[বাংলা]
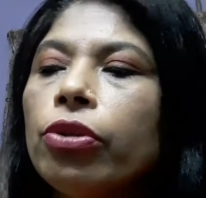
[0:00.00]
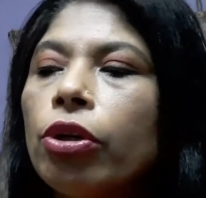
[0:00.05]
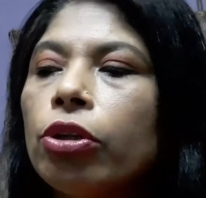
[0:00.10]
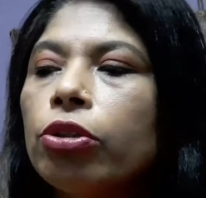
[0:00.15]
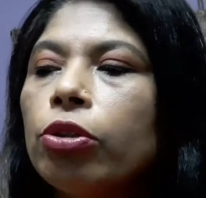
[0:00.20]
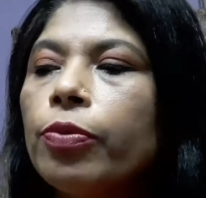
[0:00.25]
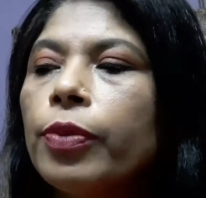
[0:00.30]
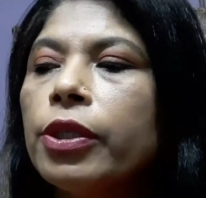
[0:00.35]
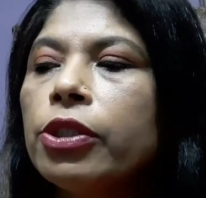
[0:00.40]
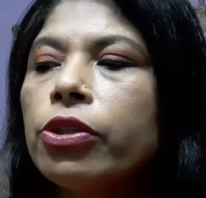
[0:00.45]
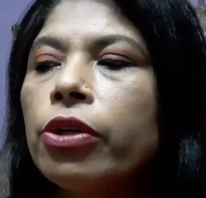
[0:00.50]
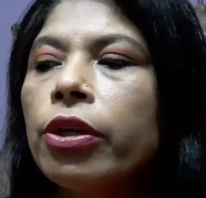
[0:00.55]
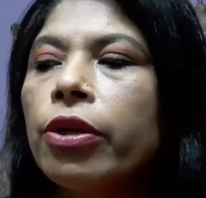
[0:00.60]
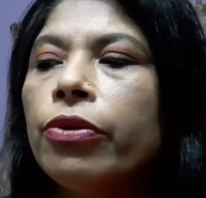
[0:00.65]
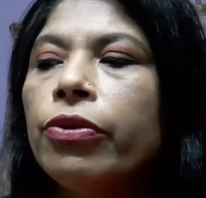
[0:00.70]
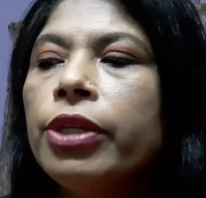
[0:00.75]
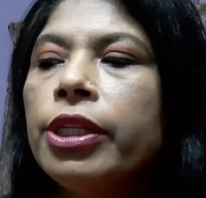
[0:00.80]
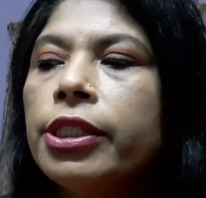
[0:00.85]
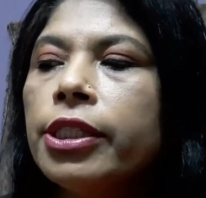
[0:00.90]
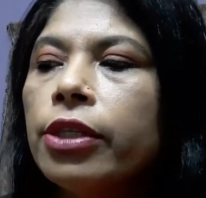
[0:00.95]
রক্তপাত
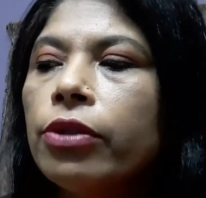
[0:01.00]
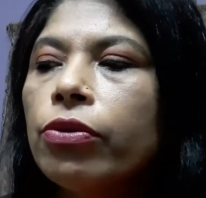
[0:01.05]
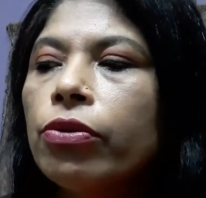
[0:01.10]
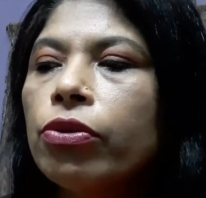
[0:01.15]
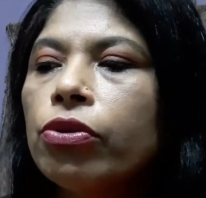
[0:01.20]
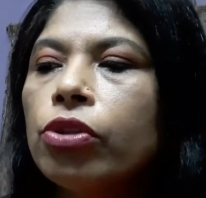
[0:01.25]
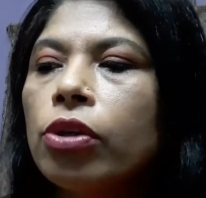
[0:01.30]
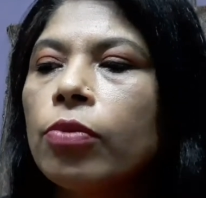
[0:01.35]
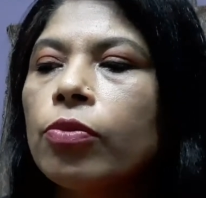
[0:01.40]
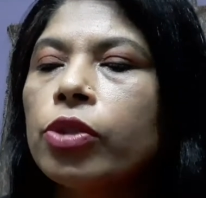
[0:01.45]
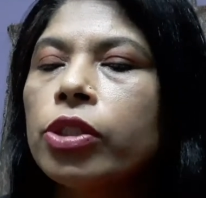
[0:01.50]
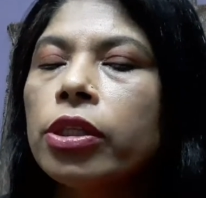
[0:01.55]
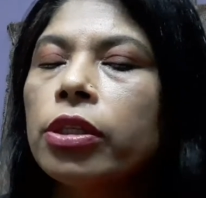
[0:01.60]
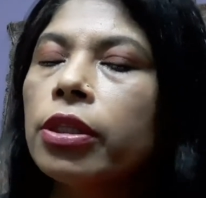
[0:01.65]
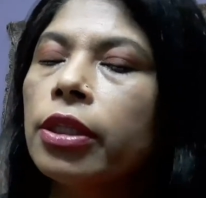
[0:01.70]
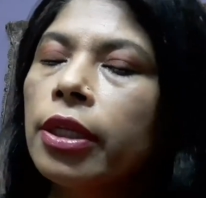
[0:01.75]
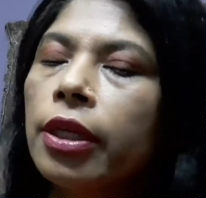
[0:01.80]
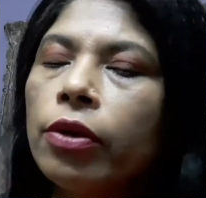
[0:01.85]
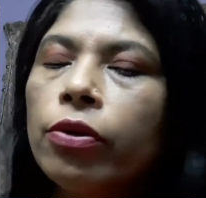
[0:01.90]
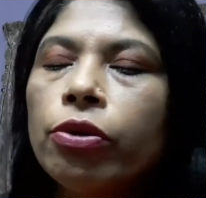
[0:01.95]
জরায়ু নিজের কোনো সমস্যার
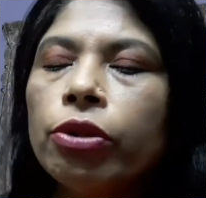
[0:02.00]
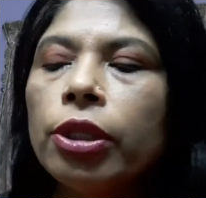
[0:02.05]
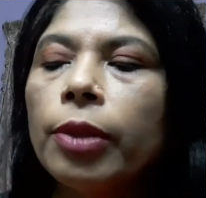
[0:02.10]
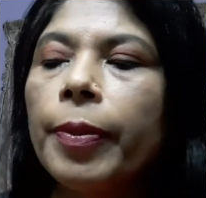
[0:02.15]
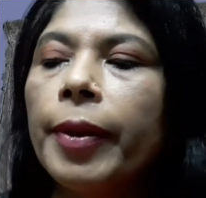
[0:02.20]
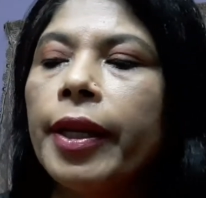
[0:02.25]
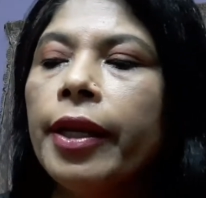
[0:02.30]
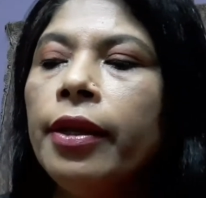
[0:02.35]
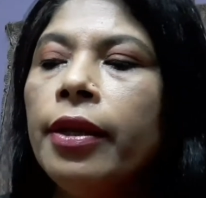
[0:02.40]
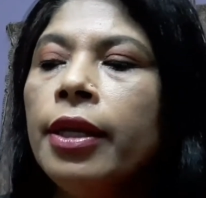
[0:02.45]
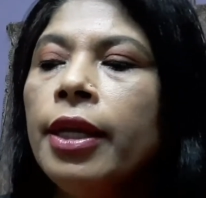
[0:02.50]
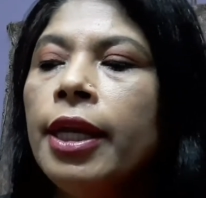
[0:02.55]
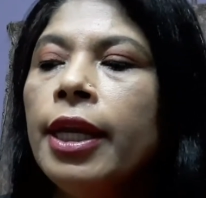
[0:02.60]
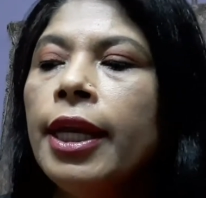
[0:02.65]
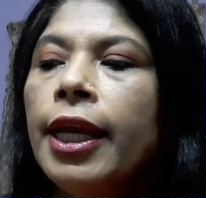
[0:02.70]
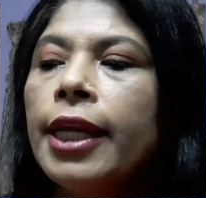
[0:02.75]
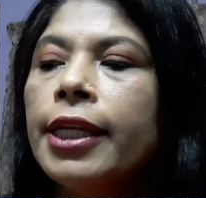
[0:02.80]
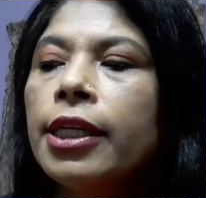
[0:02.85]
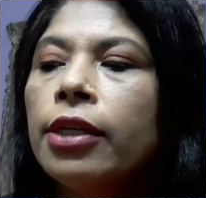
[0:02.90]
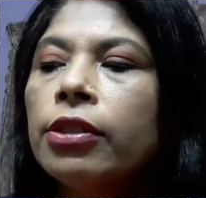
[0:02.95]
থেকেও হতে পারে
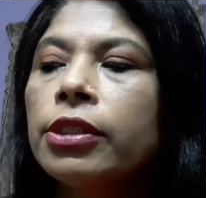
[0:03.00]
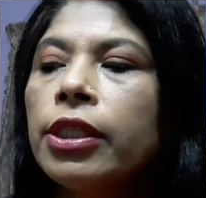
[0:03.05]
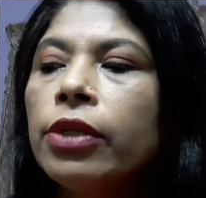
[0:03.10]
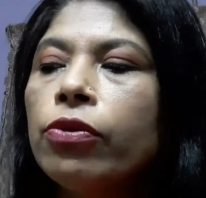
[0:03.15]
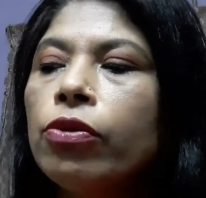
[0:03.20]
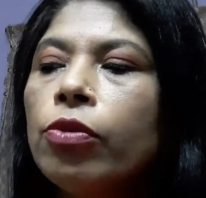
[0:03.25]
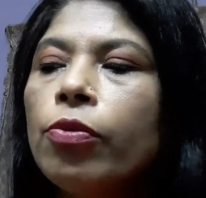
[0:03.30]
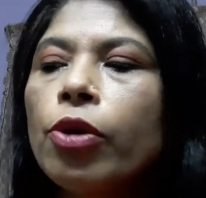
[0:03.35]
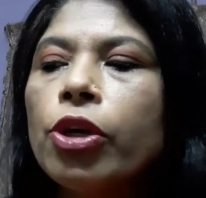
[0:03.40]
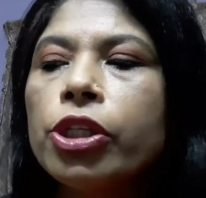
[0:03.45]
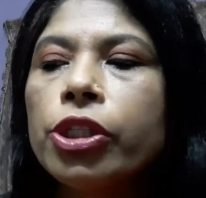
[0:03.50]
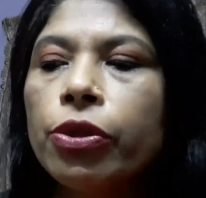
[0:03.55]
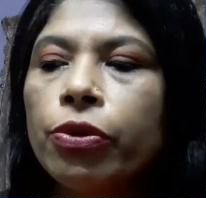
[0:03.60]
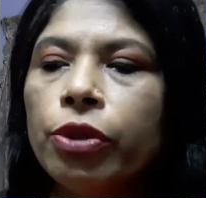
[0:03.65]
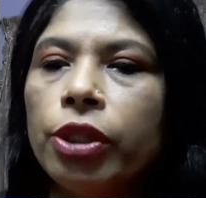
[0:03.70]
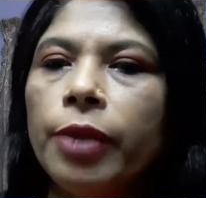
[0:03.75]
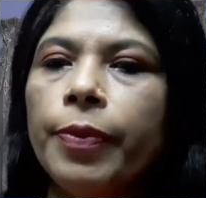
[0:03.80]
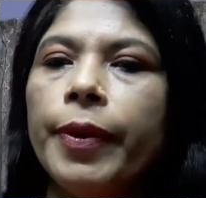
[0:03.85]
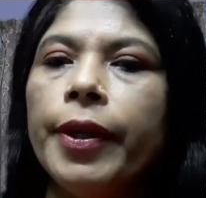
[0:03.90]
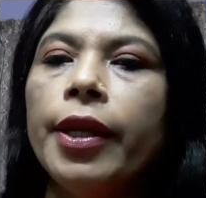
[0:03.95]
এটা যে কোনো বয়সে
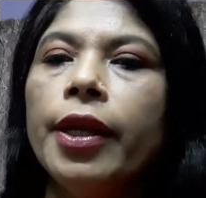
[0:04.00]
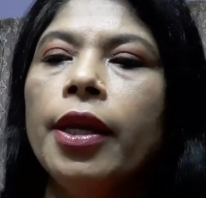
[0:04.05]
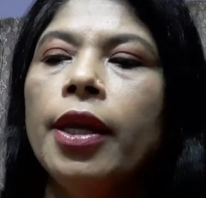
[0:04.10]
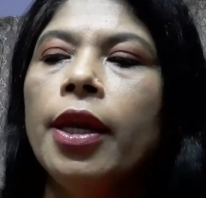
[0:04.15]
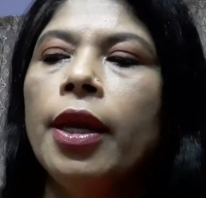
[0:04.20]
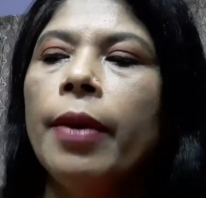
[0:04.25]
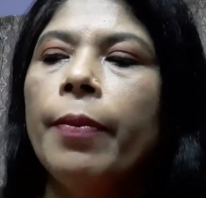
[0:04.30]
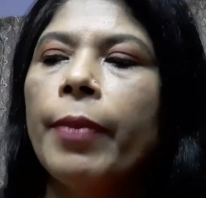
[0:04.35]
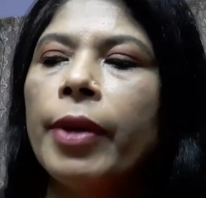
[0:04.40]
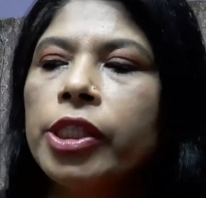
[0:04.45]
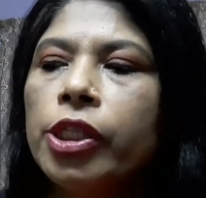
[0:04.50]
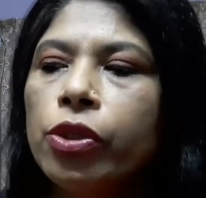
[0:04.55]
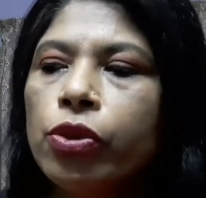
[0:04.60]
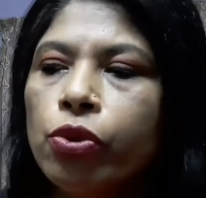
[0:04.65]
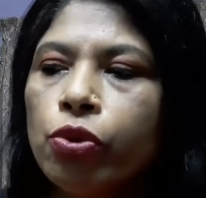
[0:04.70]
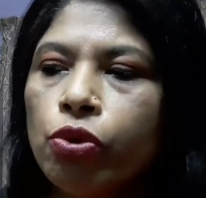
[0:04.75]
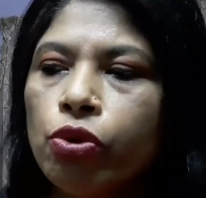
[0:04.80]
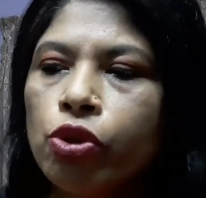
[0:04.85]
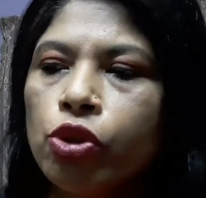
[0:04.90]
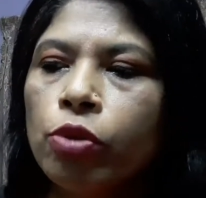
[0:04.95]
হতে পারে মাসিক
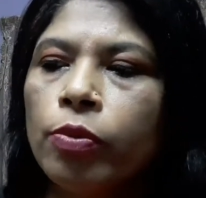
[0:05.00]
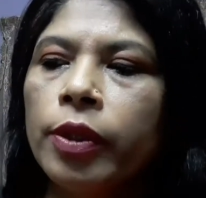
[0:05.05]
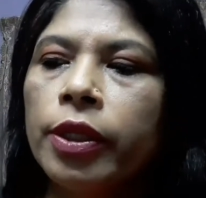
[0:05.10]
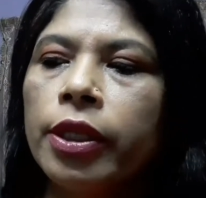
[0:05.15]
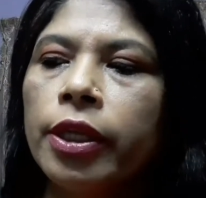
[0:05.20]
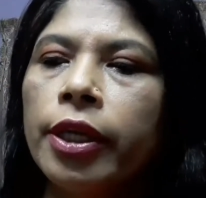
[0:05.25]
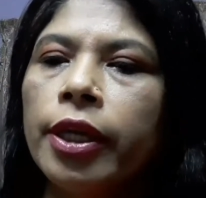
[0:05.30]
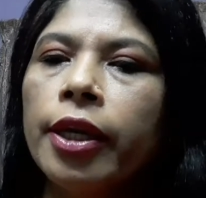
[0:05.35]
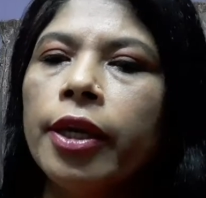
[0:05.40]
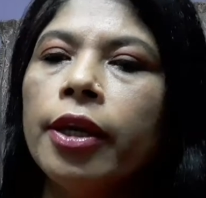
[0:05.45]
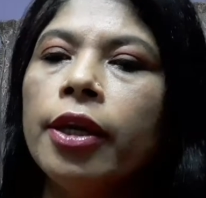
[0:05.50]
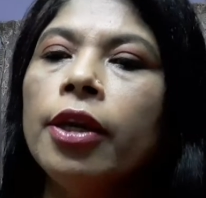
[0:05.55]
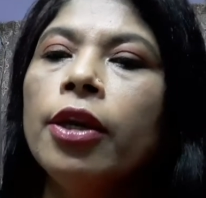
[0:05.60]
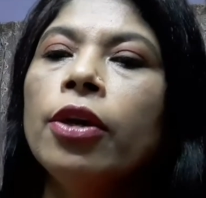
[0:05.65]
শুরুর সময় থেকে